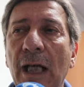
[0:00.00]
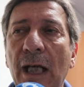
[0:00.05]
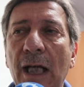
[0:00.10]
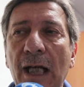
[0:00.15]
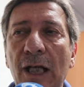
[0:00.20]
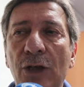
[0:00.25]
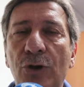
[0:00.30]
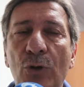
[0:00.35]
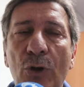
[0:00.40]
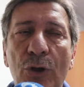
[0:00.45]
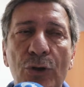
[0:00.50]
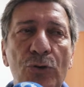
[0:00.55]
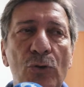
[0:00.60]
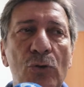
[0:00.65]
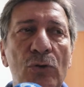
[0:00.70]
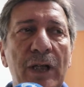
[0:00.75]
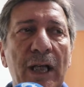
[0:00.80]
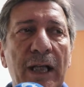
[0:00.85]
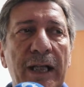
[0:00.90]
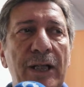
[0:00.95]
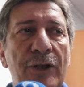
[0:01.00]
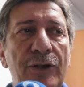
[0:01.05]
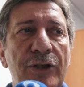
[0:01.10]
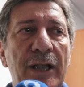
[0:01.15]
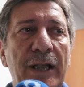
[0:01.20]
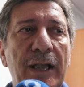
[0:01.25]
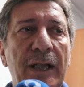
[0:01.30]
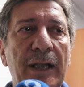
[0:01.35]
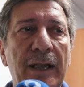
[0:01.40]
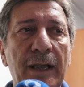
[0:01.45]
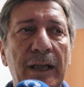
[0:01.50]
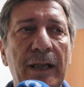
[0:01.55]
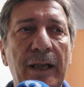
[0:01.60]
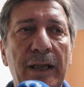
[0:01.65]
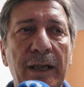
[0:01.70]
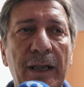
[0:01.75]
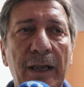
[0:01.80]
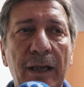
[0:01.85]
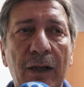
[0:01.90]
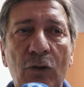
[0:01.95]
A ciò aggiunga che c'è
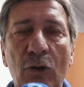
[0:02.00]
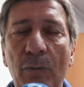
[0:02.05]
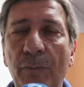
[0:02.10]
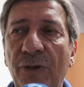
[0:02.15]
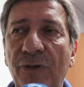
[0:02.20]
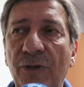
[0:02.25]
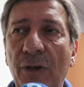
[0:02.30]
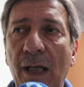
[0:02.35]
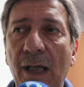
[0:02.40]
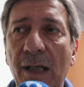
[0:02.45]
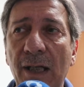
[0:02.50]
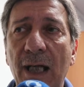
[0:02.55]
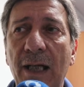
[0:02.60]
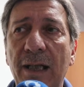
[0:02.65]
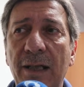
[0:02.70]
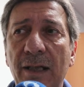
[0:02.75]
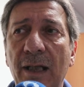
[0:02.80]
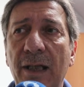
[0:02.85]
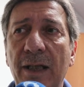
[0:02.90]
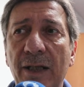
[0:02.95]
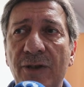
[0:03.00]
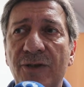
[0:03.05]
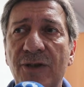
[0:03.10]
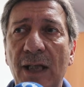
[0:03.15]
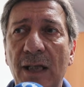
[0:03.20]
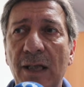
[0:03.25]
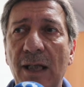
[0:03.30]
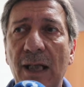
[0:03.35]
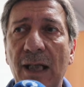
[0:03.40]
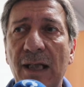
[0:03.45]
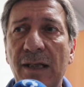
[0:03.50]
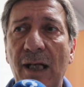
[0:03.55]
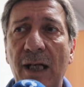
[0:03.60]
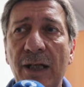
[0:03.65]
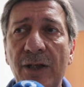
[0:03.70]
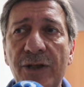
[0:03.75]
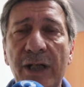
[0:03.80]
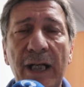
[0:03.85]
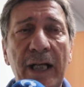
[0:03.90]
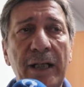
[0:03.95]
eh, il commissario d'acta che è stata la
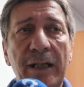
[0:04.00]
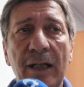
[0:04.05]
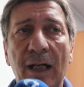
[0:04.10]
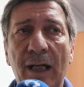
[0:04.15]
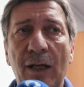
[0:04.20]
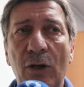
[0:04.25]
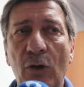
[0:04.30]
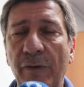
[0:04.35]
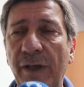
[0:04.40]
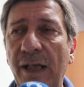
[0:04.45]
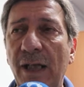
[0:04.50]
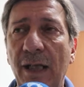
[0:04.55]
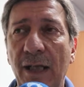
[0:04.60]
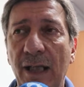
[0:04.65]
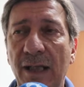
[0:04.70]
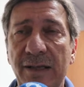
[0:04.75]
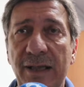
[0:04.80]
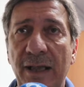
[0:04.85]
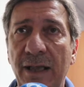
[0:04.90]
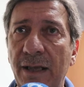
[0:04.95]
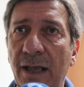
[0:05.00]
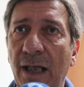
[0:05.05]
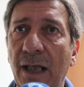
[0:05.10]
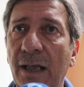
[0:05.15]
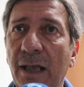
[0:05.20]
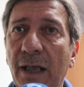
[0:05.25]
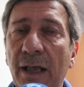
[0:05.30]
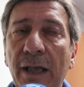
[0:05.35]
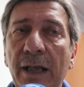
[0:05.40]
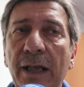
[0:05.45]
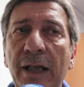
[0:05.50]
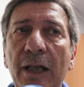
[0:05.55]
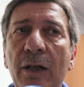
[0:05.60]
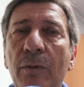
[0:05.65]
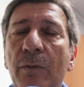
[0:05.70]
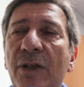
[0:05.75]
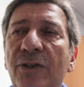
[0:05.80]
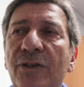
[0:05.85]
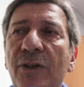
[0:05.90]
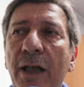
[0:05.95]
tragedia, la rovina della sanità in
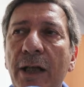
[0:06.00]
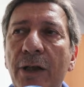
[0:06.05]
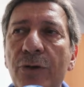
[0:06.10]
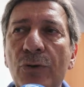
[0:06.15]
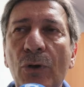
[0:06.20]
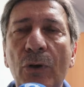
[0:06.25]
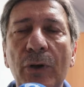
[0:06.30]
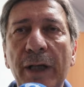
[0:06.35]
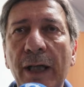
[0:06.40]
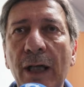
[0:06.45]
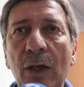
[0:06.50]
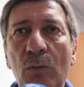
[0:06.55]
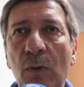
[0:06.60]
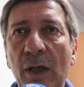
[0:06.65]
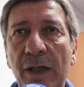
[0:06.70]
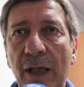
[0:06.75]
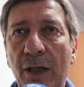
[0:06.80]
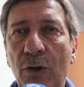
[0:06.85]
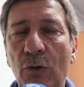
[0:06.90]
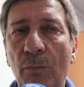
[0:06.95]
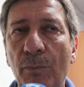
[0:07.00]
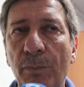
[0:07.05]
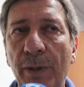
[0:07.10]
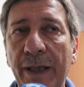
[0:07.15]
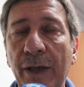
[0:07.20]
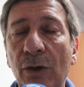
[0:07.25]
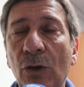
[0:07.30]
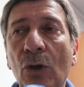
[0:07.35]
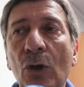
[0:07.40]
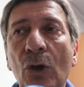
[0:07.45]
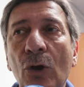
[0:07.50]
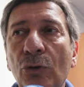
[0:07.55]
questa regione e il quadro è completo,